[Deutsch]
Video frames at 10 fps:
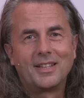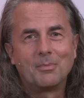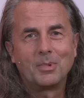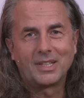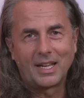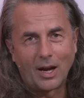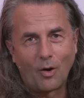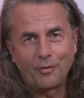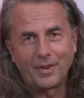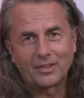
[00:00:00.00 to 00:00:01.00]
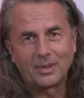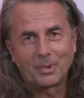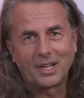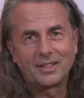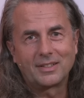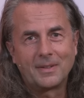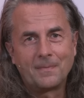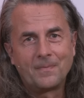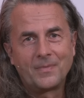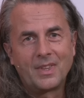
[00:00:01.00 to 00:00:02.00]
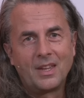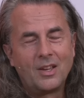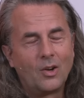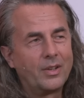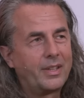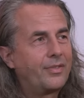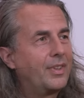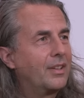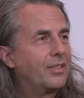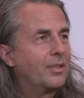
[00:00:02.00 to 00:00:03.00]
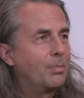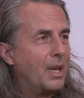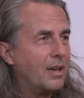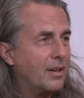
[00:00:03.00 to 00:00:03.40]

mit deiner Aufmerksamkeit. Und deswegen ist es mir